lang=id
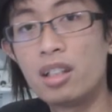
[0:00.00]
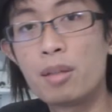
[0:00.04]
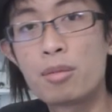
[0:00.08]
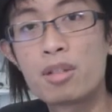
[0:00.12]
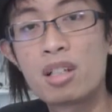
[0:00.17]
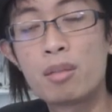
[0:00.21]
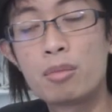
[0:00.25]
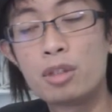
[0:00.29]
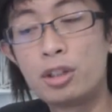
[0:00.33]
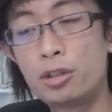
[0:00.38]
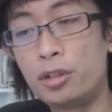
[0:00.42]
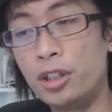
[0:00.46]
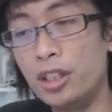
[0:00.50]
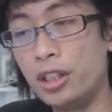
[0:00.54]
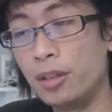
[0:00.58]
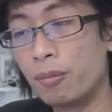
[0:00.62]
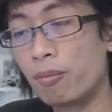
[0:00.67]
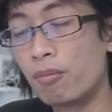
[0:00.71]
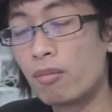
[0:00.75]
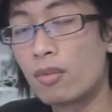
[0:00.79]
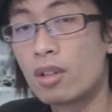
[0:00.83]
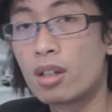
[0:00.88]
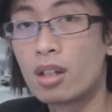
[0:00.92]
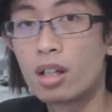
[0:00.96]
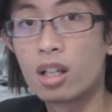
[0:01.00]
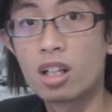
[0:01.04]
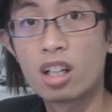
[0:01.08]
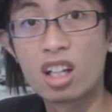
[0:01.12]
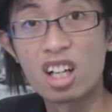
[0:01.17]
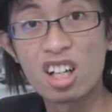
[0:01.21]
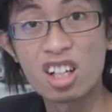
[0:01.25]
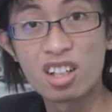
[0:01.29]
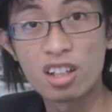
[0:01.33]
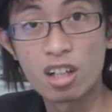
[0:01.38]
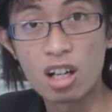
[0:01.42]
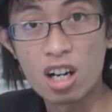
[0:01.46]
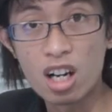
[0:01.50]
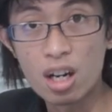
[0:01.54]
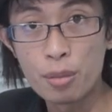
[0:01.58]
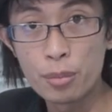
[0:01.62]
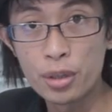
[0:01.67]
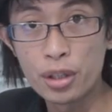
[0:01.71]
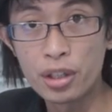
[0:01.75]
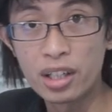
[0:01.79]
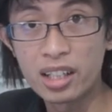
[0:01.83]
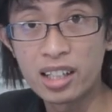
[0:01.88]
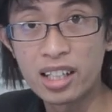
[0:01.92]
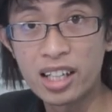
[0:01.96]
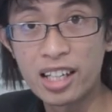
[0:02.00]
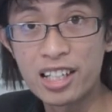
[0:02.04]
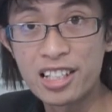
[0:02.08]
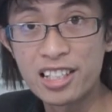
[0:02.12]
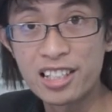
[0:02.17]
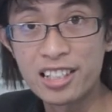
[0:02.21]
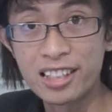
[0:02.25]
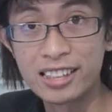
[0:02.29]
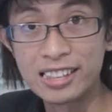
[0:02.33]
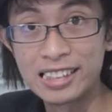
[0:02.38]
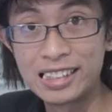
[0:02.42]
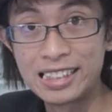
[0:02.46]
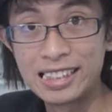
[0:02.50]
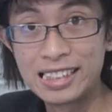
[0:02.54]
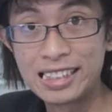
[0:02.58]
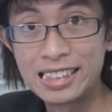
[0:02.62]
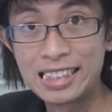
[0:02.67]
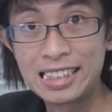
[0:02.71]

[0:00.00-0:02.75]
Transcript: tips number three communication